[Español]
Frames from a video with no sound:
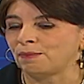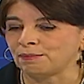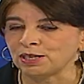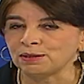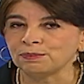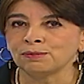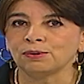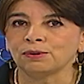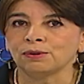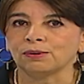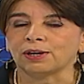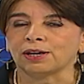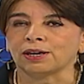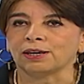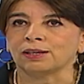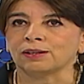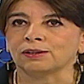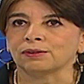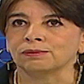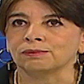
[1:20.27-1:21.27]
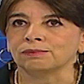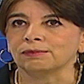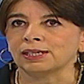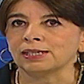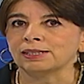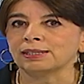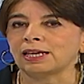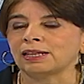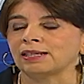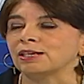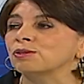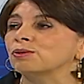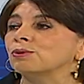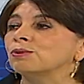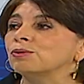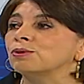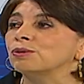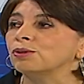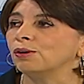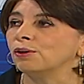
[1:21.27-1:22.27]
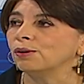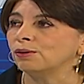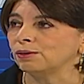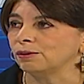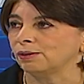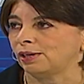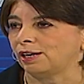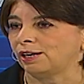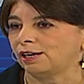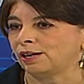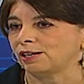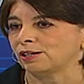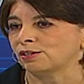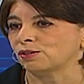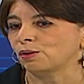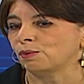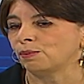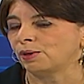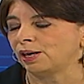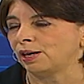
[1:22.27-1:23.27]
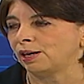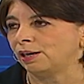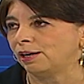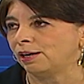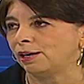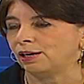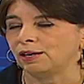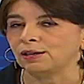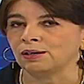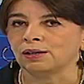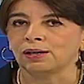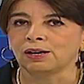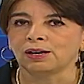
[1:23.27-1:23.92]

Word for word: mismo en esta discusión eh, sobre el